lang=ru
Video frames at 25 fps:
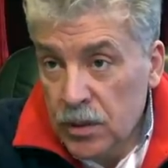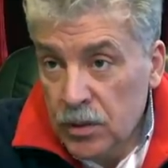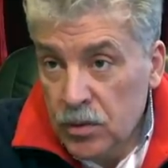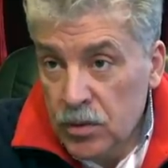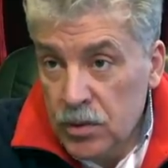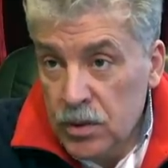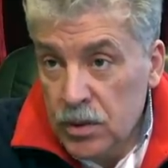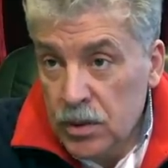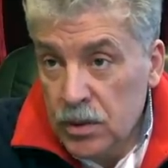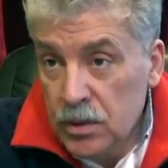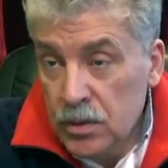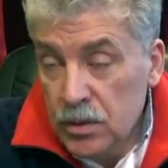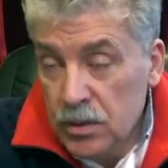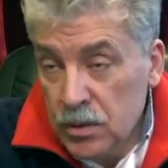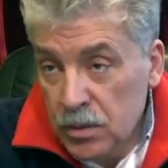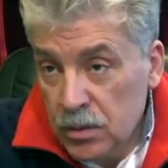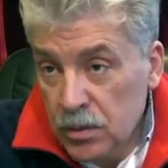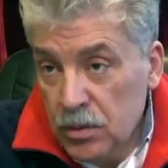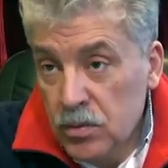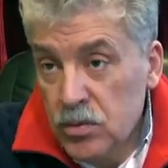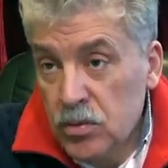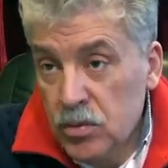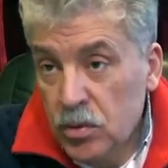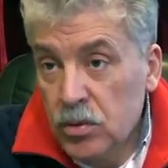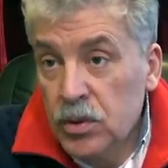То есть это
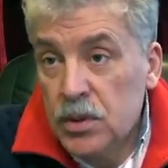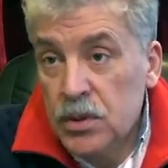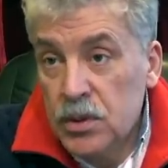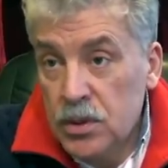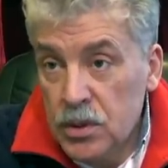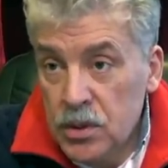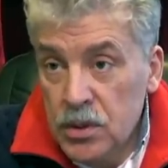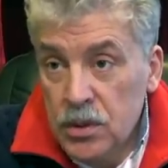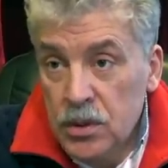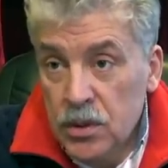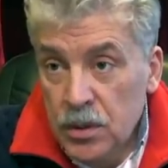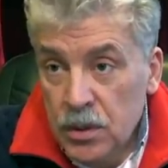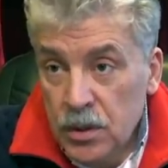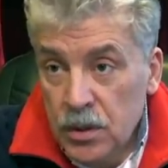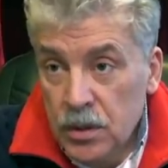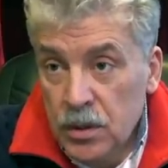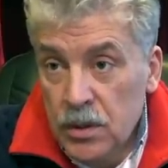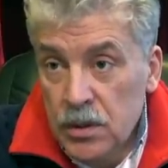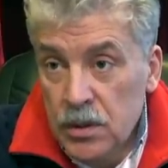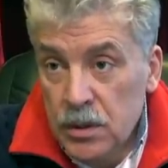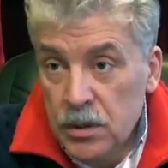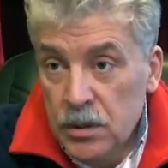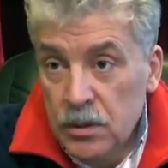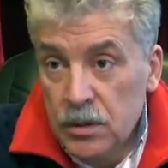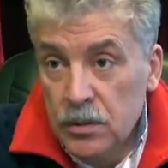ну, 100 тысяч.
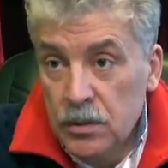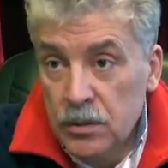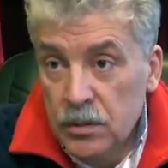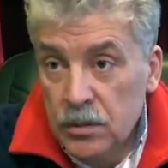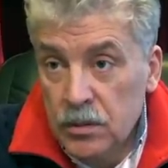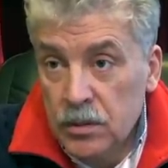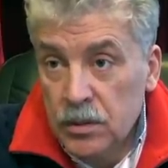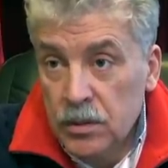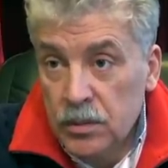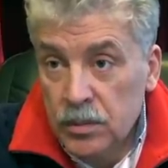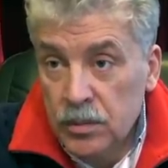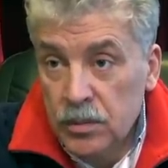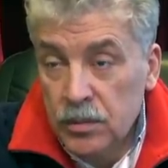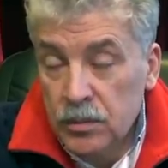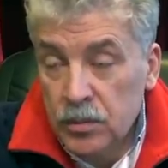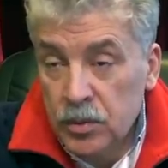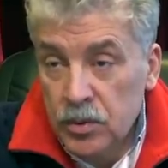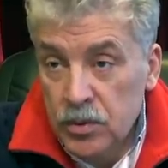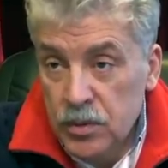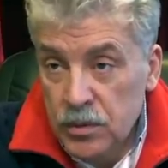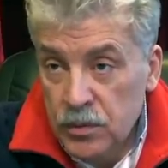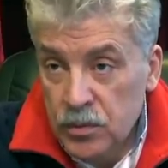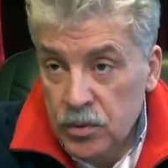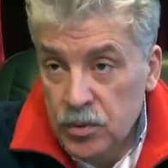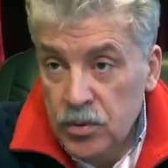Если
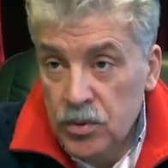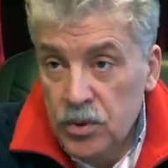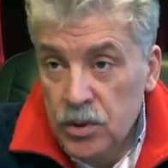просто все